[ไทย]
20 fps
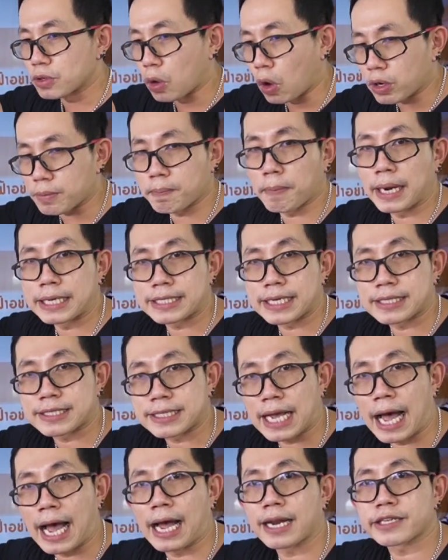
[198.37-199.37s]
รถมันจะ
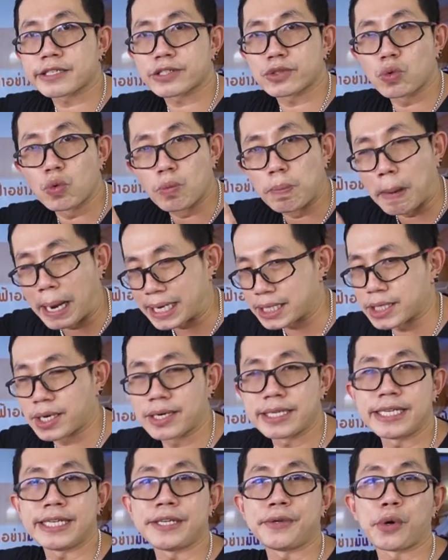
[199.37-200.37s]
ชาร์จสู่แบตเตอ
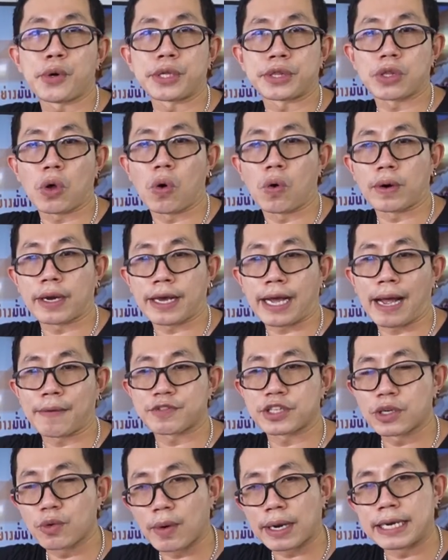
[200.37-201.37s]
รี่โดยตรงนะครับ
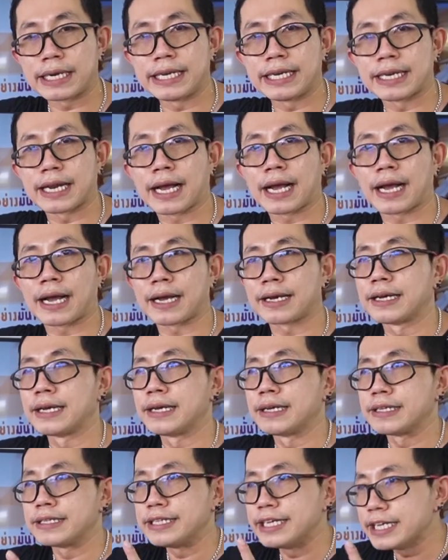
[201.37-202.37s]
ซึ่งวันนี้นะฮะ
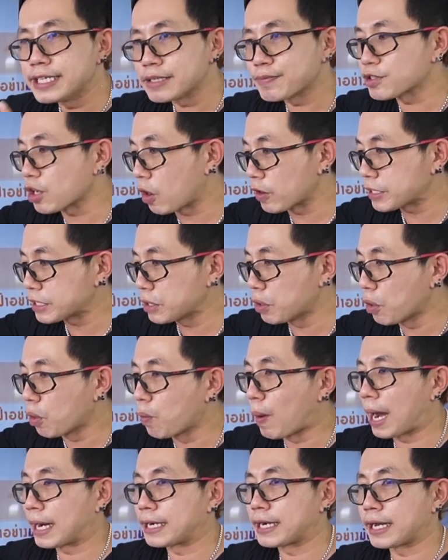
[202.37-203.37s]
22 กิโล
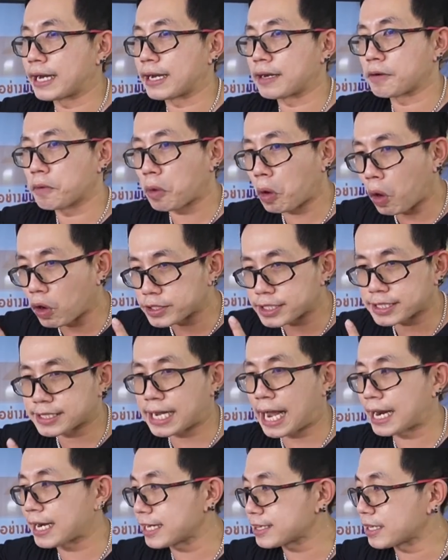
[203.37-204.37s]
วัตต์เนี่ยก็จะ
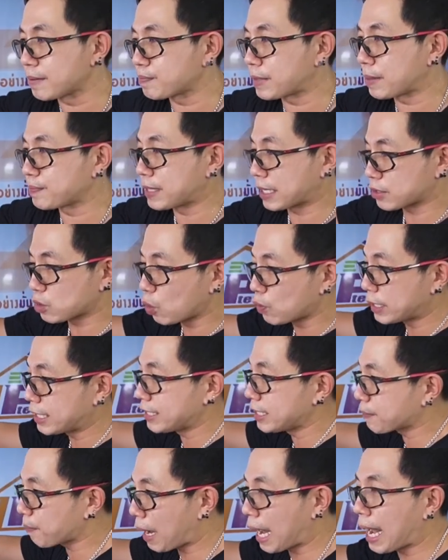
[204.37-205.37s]
ชาร์จได้เต็มๆอย่างตู้
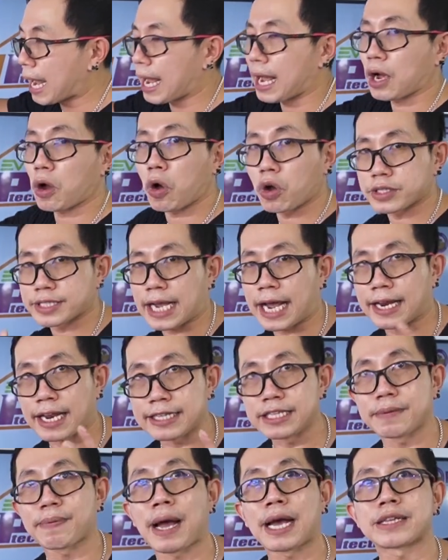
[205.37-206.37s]
นี้ 25 ก็ชาร์จ
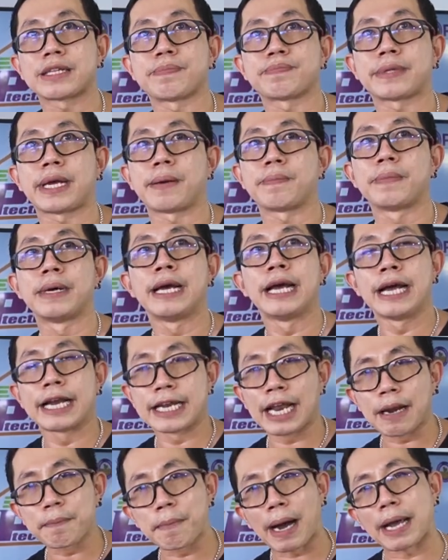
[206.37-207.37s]
ได้ 25 เต็
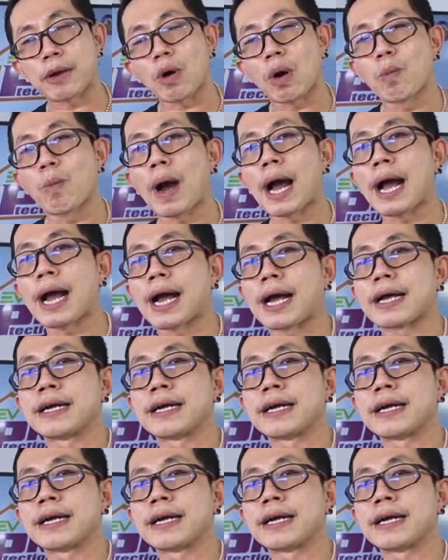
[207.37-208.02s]
มๆนั่นหมายความว่า